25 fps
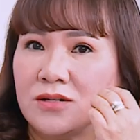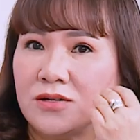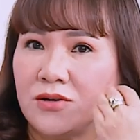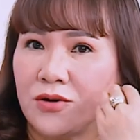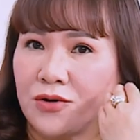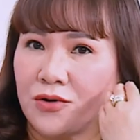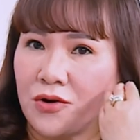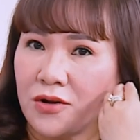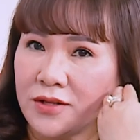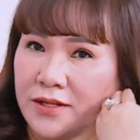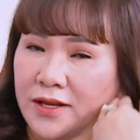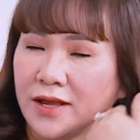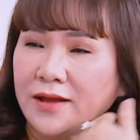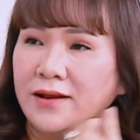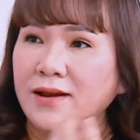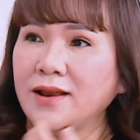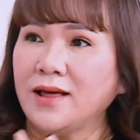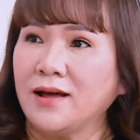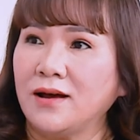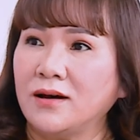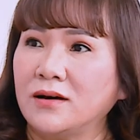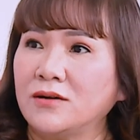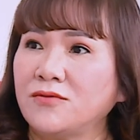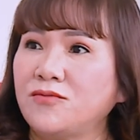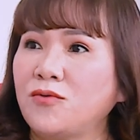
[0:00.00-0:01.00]
rồi có thể là
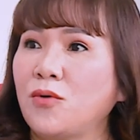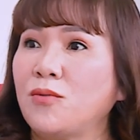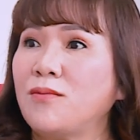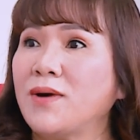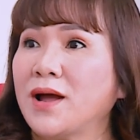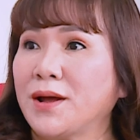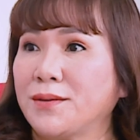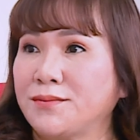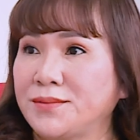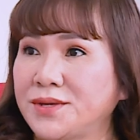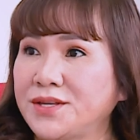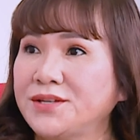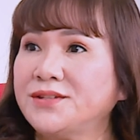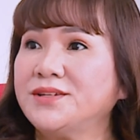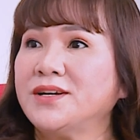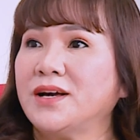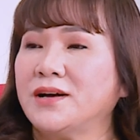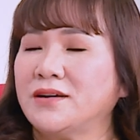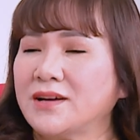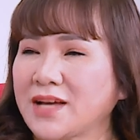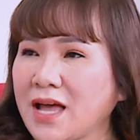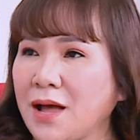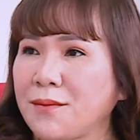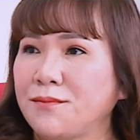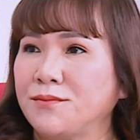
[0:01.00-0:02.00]
ở vùng hàm dưới,
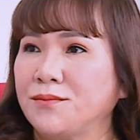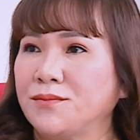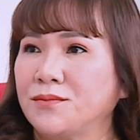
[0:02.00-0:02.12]
ở cằm,